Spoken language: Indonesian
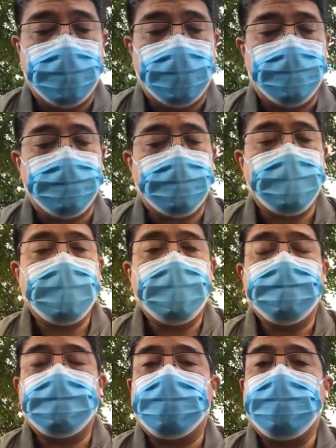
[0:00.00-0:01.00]

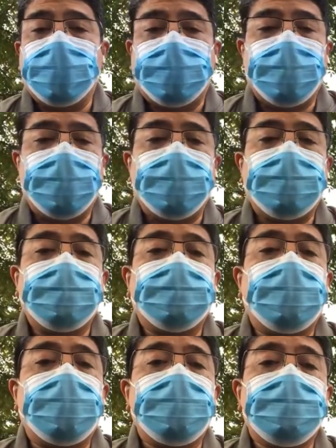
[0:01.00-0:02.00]
Berbahagialah kita semua
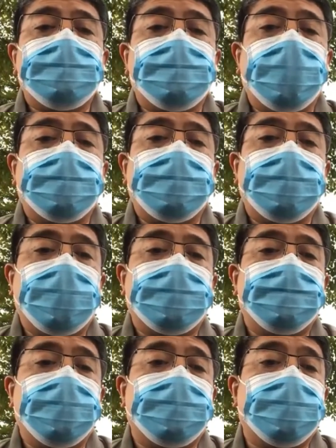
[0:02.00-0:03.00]
yang mendengar firman
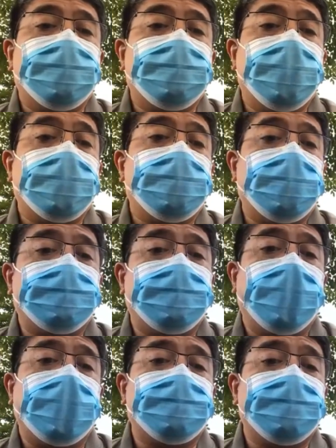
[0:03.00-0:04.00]
Tuhan dan melakukannya
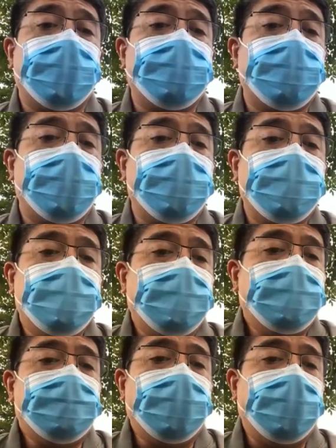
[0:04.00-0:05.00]
dalam
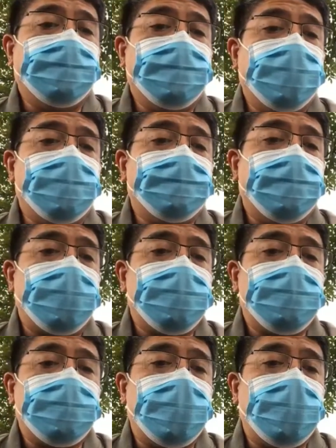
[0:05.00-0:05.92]
kehidupan sehari-hari.